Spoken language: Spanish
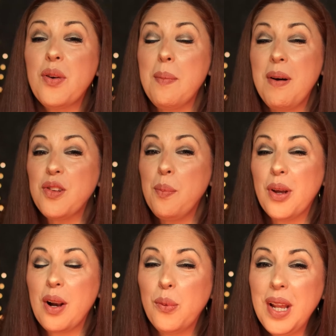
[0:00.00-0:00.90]
un repaso
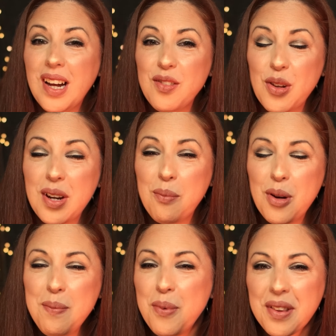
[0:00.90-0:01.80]
por algunas canciones
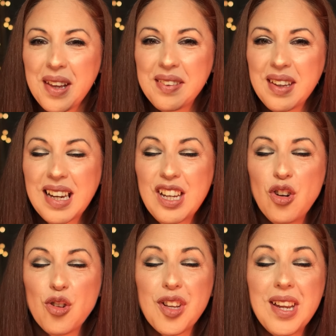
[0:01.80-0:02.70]
muy importantes que
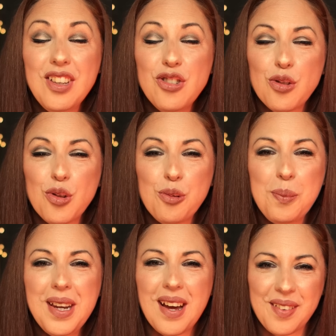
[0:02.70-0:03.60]
nos han hecho
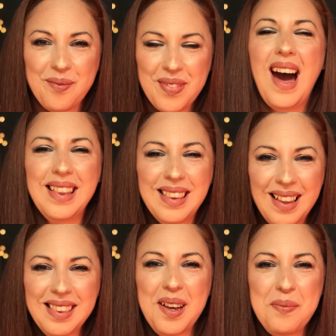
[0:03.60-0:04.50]
suspirar a
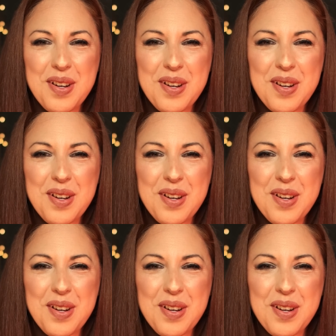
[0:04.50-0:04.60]
tantas